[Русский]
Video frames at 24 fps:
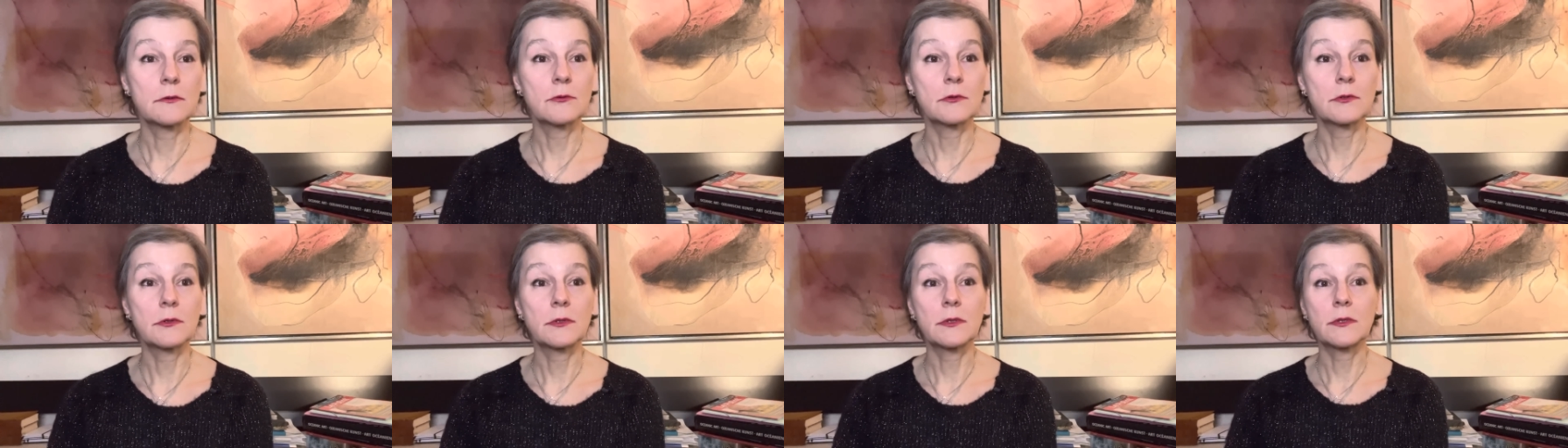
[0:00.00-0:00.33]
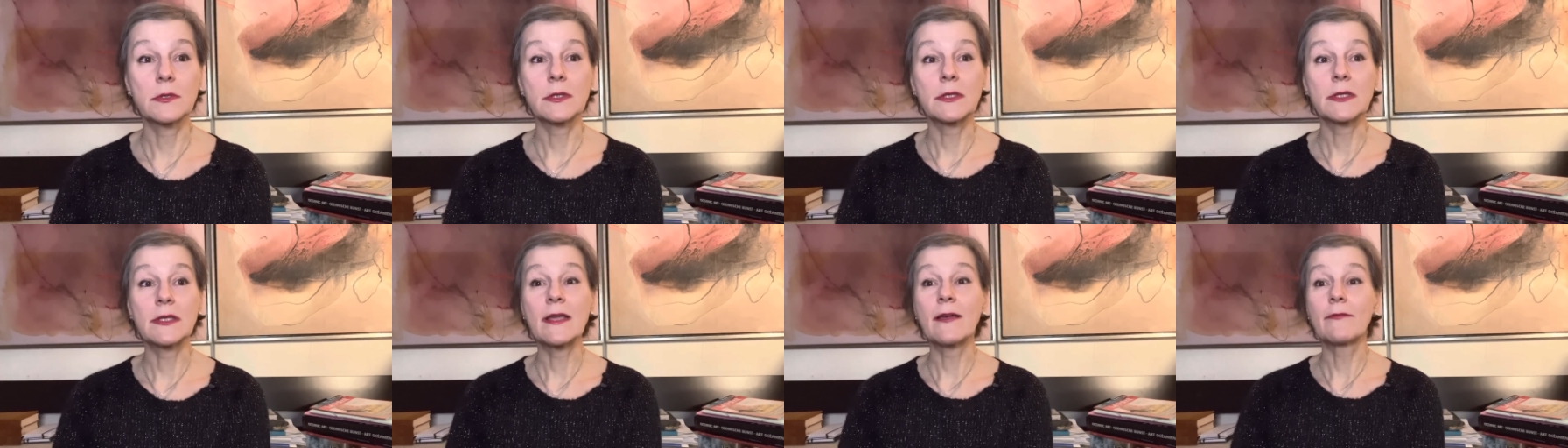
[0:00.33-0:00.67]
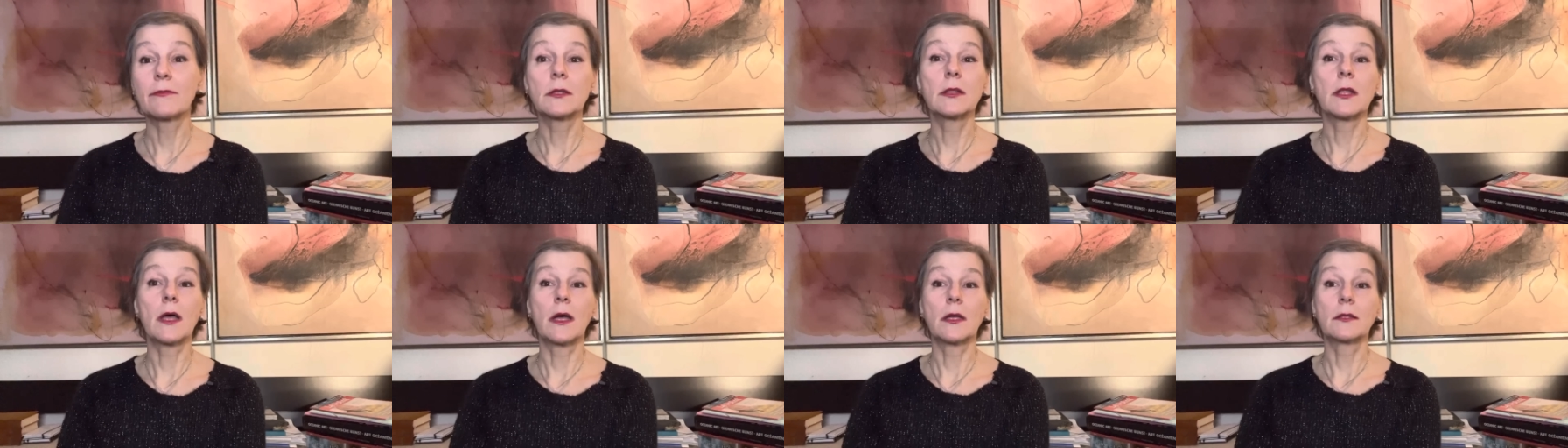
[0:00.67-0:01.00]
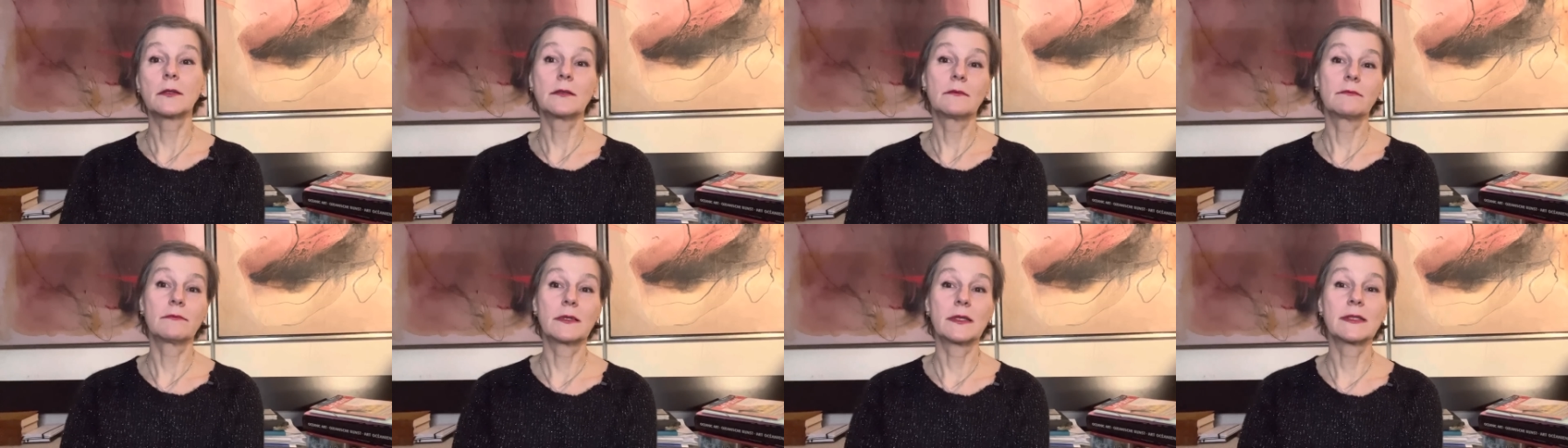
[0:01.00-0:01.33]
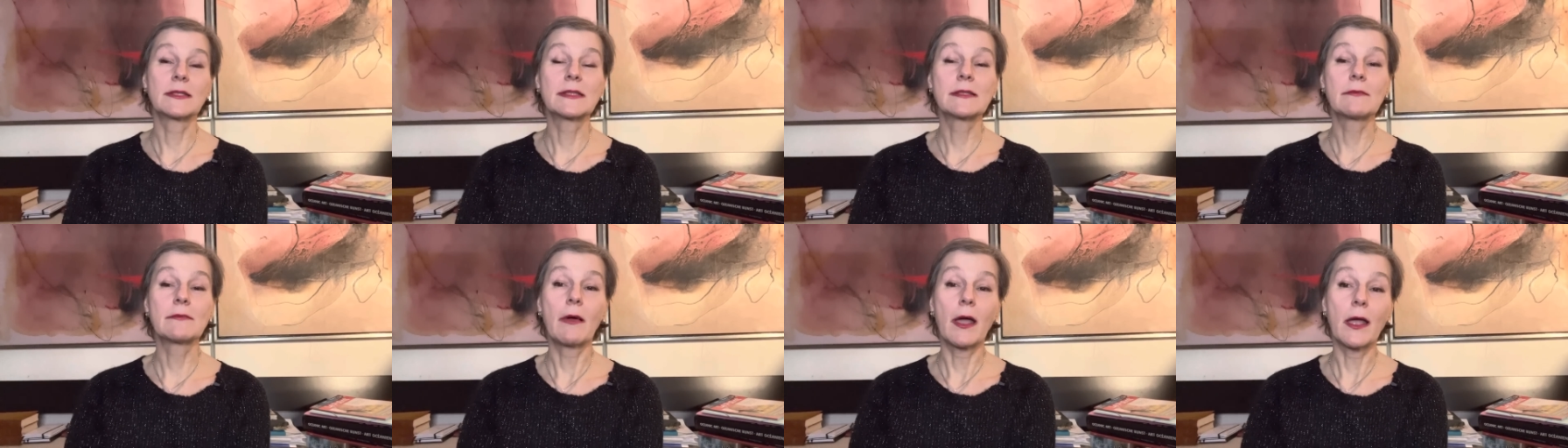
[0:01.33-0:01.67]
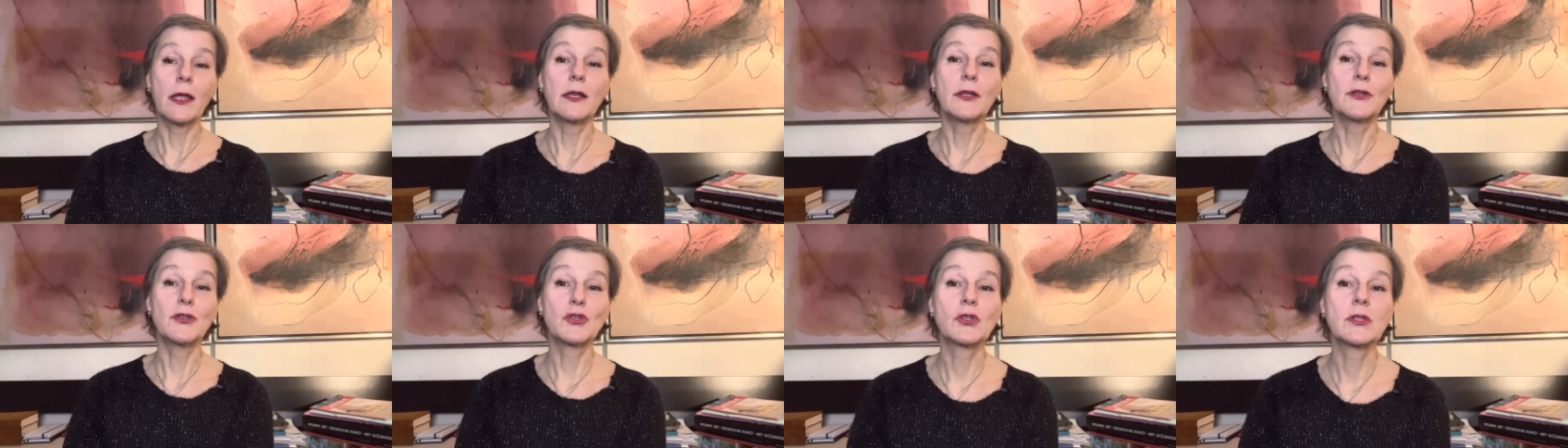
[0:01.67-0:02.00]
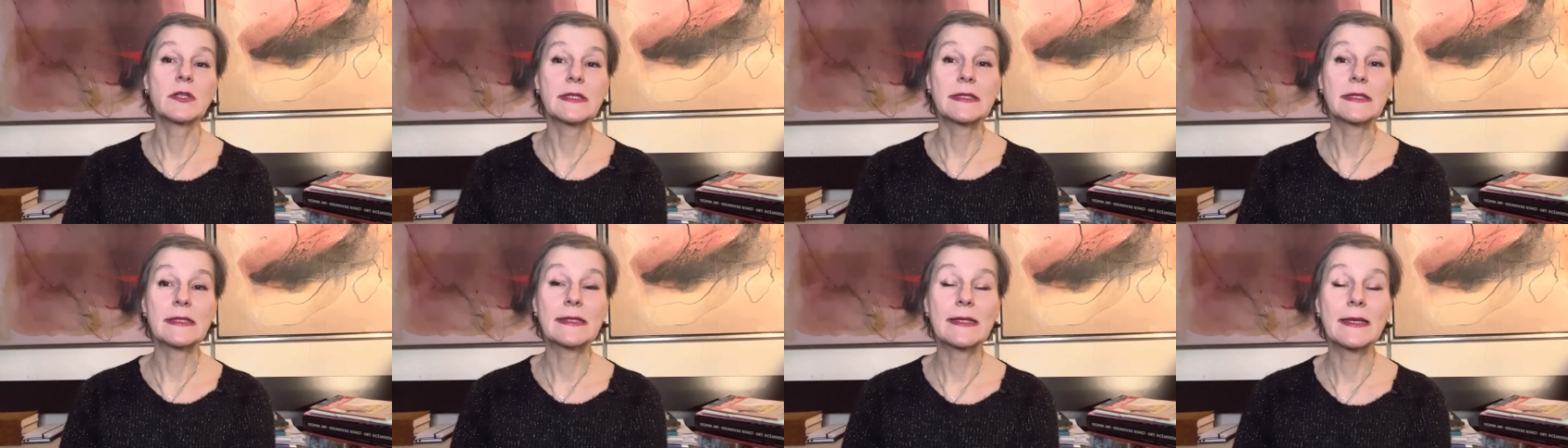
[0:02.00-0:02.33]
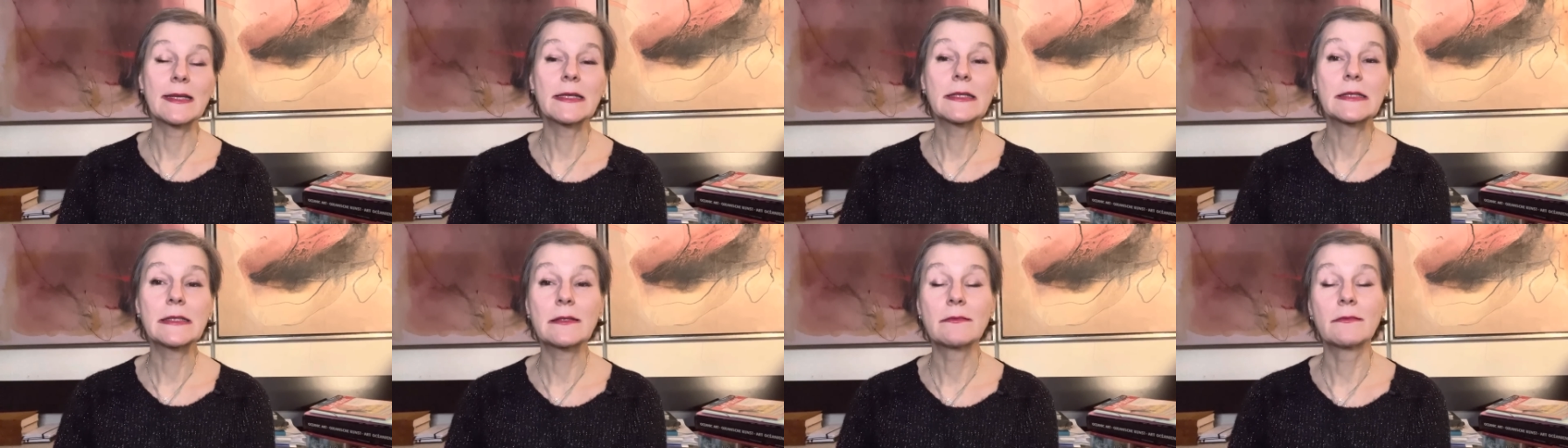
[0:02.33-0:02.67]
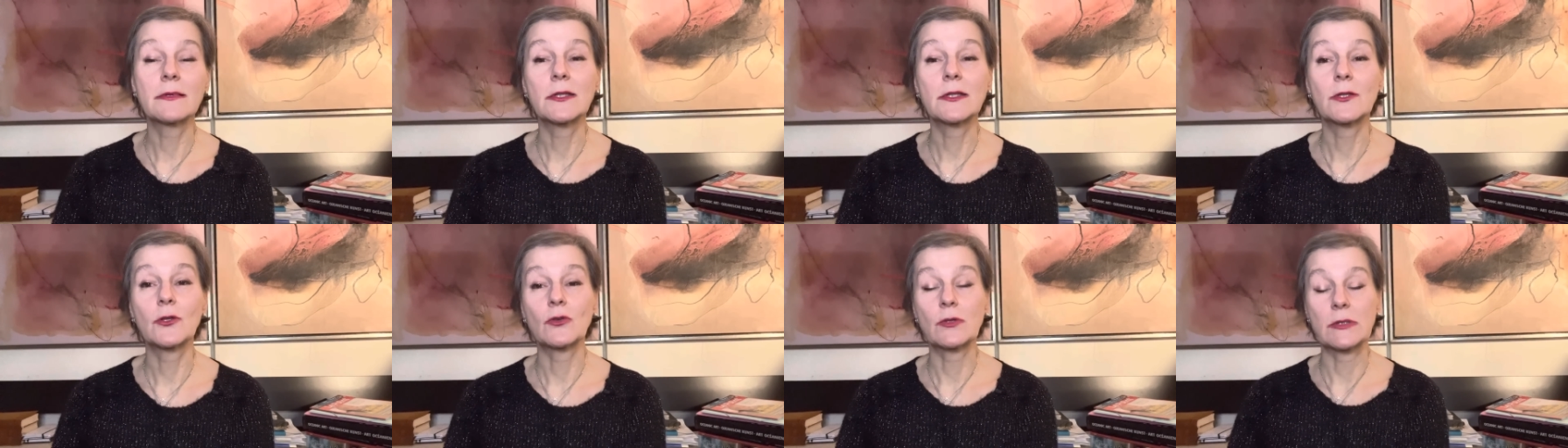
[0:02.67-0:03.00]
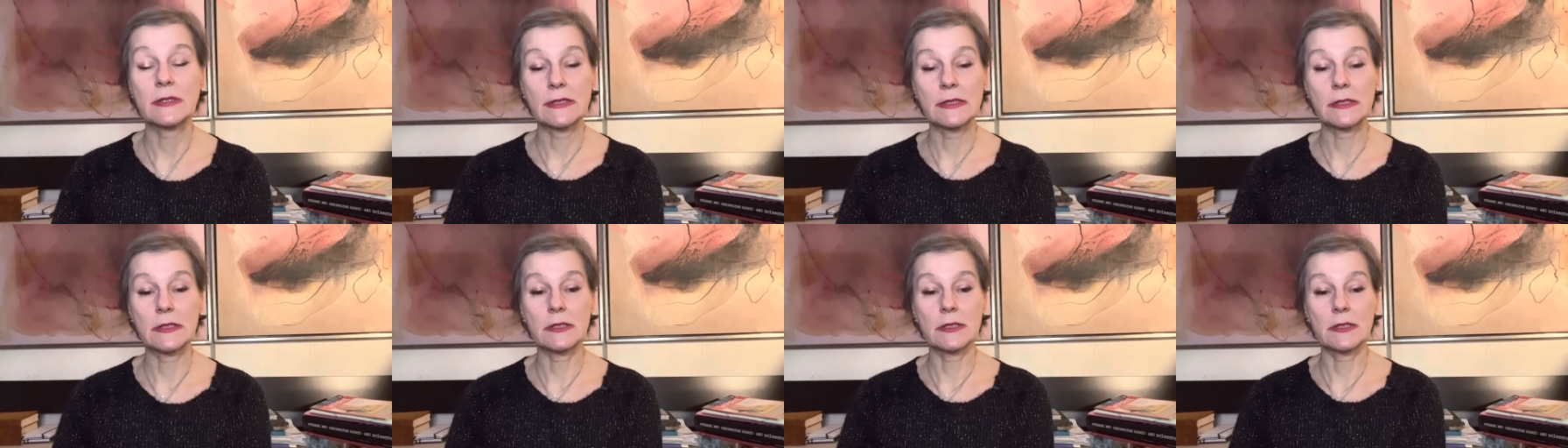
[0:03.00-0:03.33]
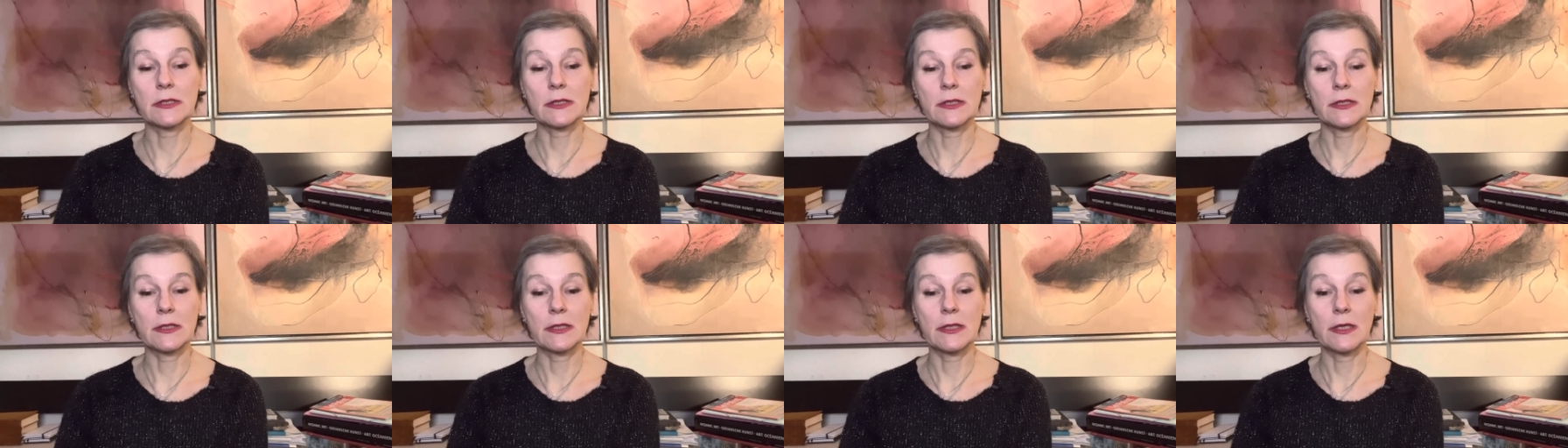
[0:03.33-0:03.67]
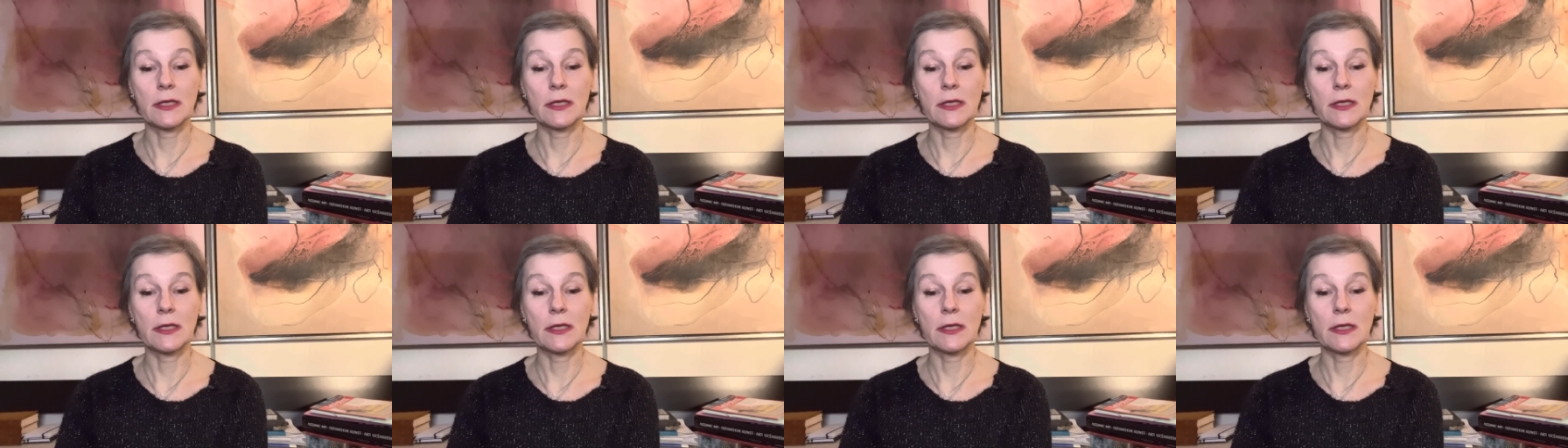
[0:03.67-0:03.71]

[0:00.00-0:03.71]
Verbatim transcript: он не вкладывает свои личные средства, то есть а,